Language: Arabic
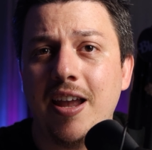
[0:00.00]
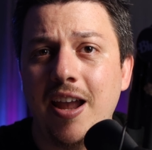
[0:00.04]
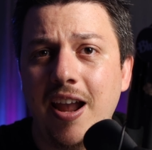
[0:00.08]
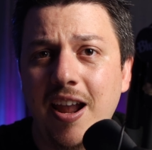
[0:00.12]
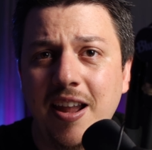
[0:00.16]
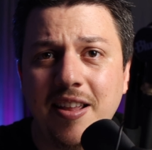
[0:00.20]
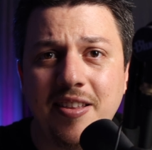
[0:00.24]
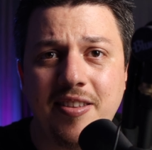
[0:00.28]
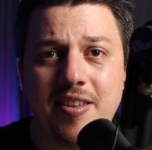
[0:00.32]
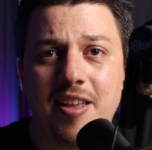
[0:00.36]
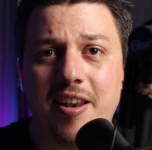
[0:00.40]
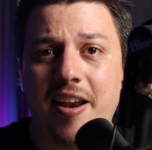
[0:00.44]

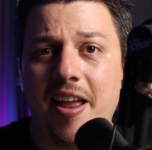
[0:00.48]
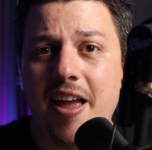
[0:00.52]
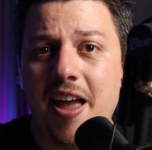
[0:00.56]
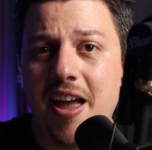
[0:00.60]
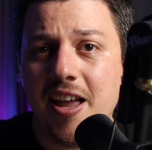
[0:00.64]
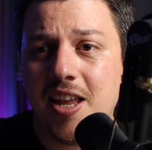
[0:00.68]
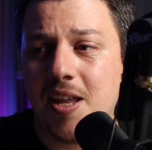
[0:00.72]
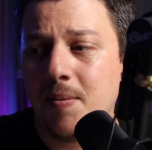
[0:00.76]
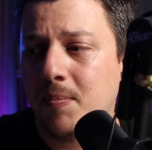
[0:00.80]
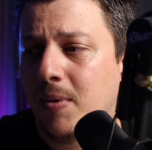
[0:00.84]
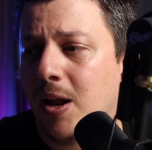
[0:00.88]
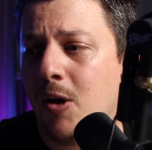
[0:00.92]
انت
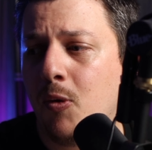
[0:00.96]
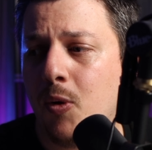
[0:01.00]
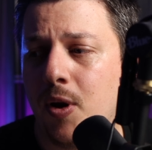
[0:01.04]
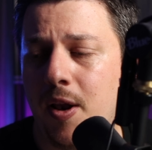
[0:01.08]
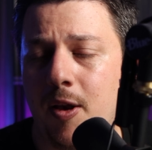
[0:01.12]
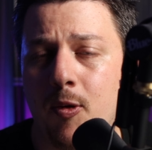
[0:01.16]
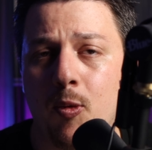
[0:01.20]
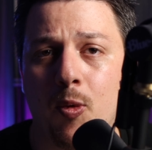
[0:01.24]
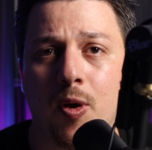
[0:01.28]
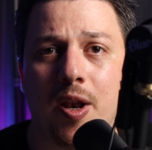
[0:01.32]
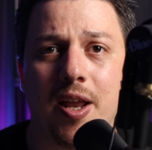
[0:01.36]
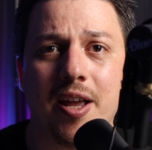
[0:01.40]
الحاكم الاول
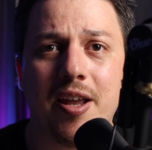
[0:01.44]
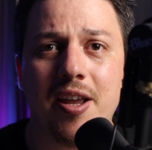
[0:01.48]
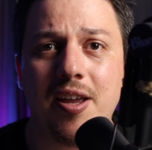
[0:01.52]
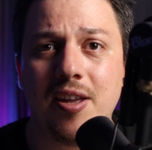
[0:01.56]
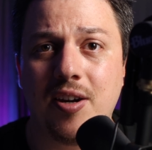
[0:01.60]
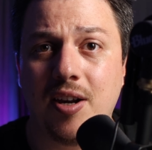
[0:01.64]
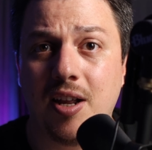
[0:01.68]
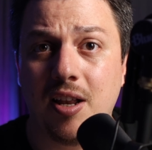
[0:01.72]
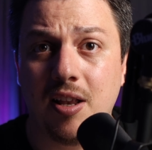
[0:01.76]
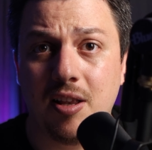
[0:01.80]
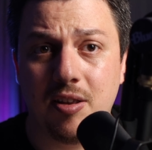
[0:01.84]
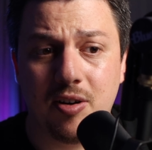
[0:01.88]

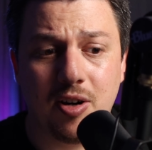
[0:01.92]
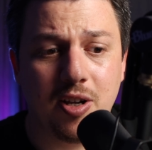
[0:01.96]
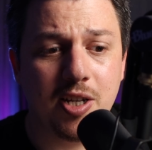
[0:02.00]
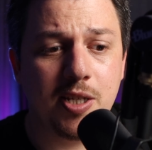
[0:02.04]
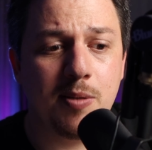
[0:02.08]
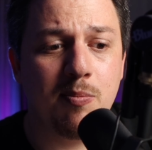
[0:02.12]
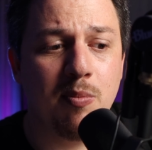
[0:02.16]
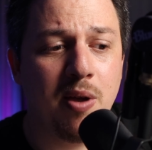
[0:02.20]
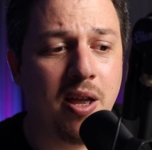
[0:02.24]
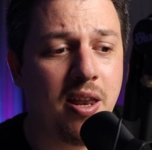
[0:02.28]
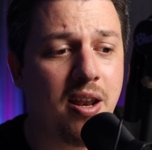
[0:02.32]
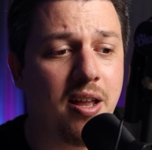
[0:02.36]
والاخير على
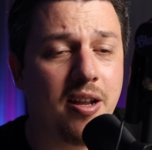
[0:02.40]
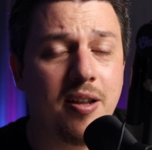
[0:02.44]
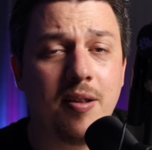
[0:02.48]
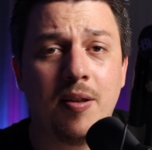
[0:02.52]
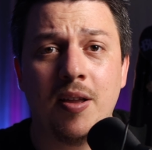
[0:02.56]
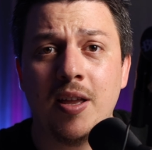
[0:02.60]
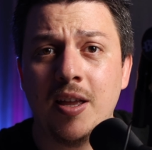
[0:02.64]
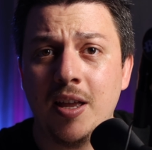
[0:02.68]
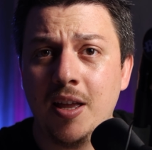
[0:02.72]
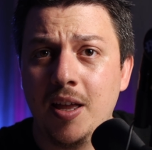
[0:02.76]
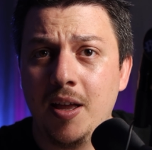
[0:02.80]
راس مالك